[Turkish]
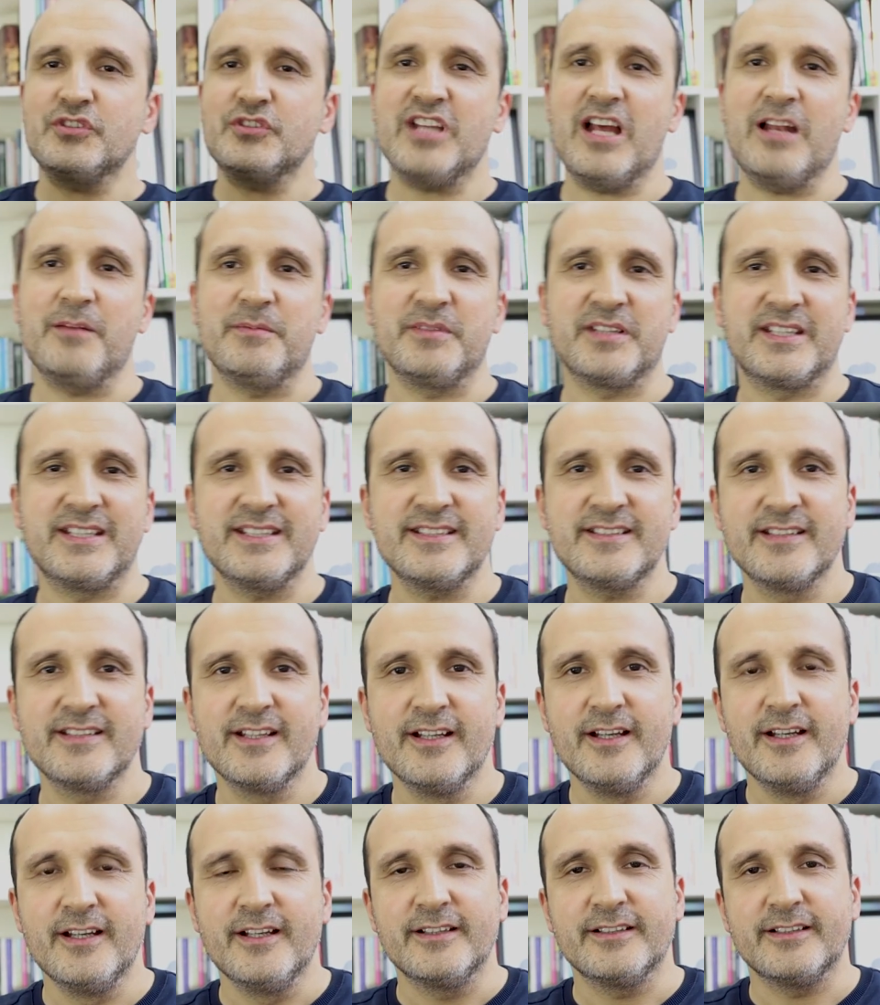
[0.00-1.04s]
özel bir kit.
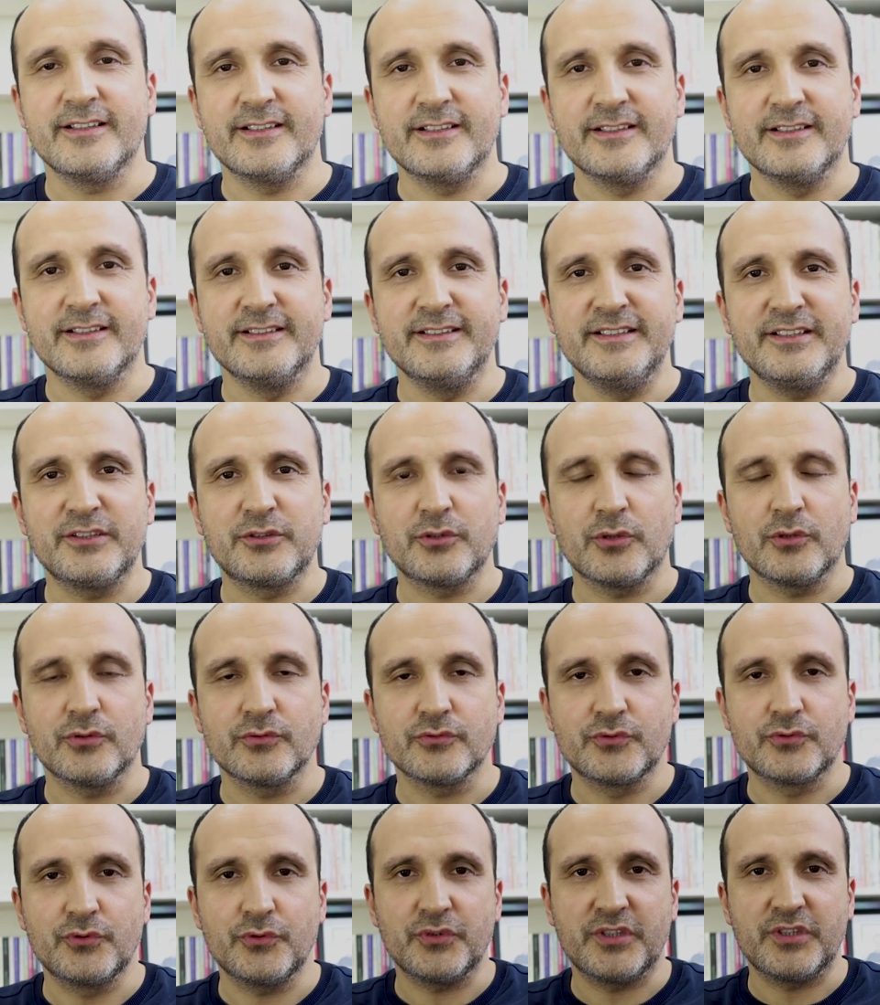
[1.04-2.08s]
E,
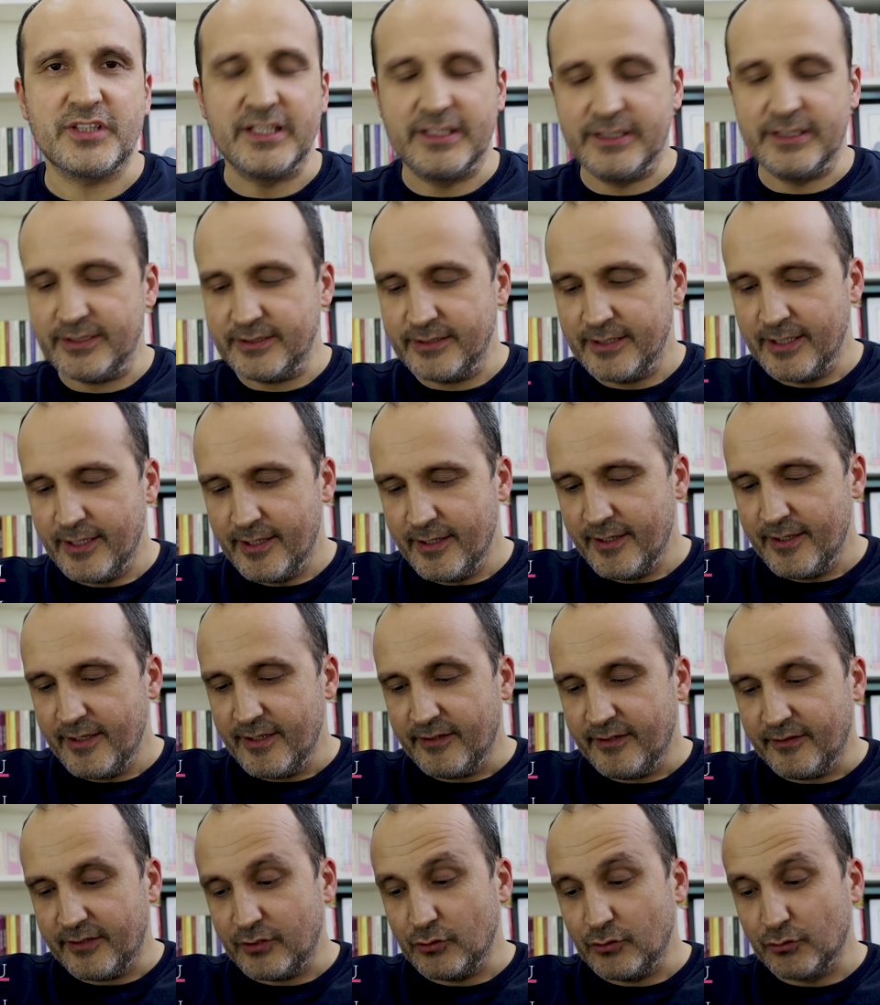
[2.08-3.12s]
Nikon Türkiye'nin
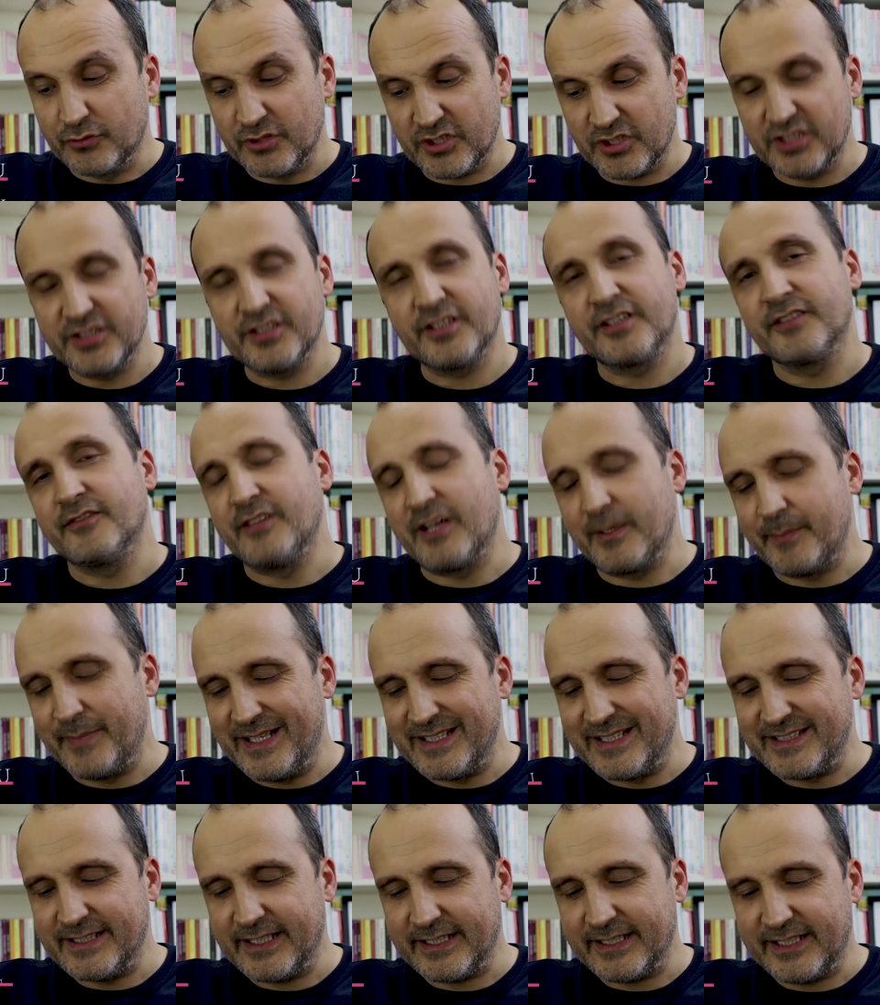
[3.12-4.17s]
e, yurt dışında da var
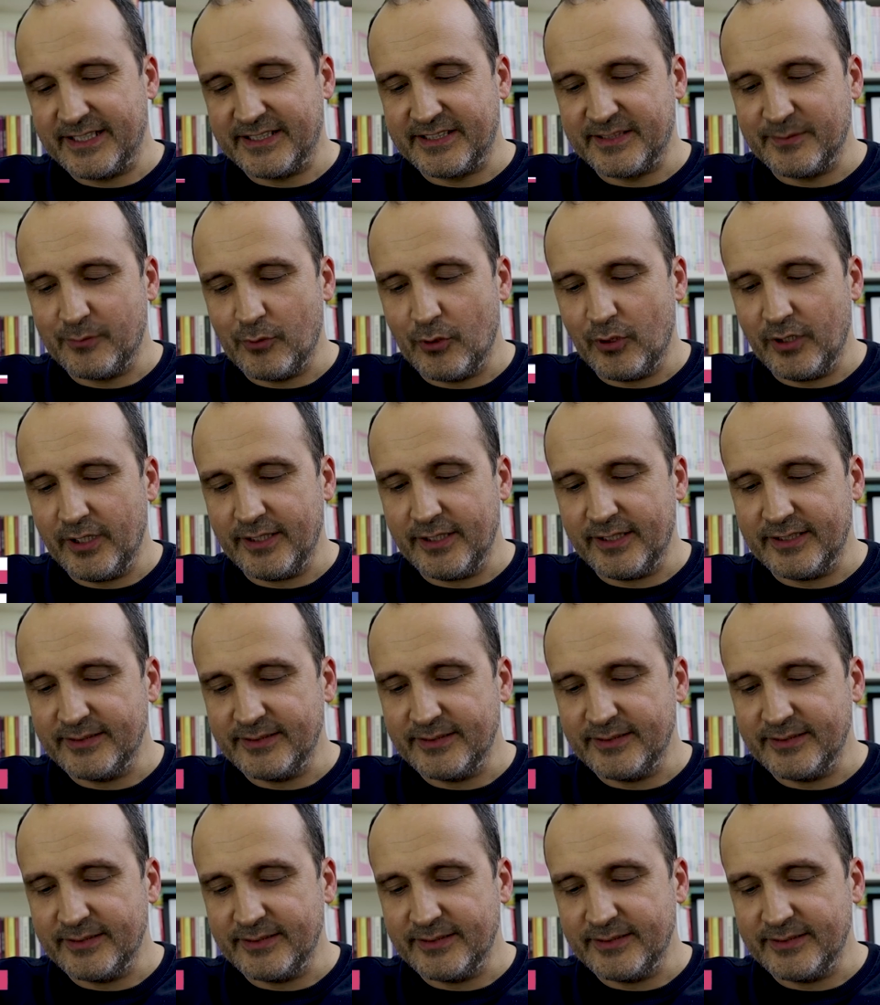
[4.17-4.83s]
benzer kiti böyle.